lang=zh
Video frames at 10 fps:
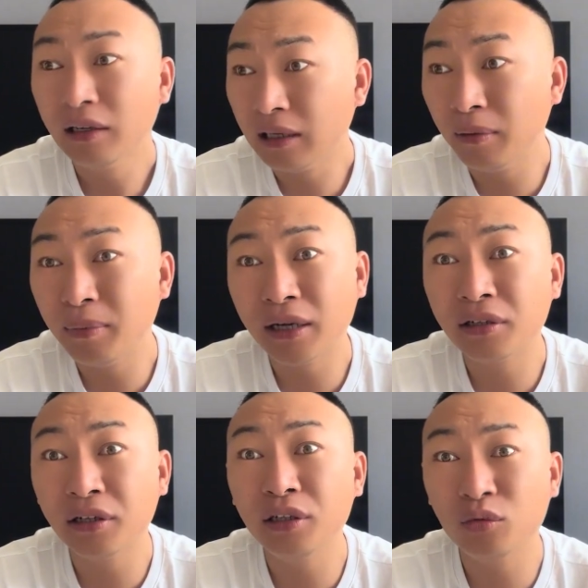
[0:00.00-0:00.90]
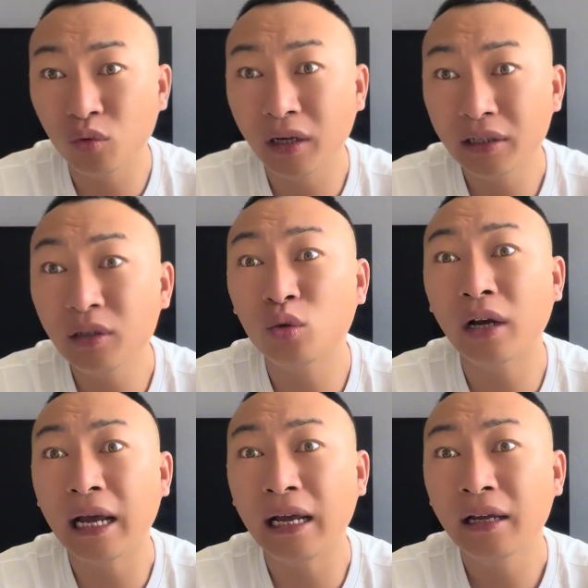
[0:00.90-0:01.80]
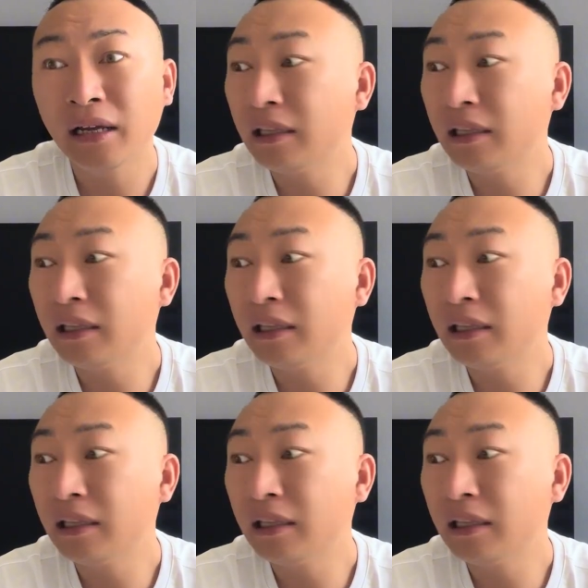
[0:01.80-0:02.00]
咱们把这事一说一说开，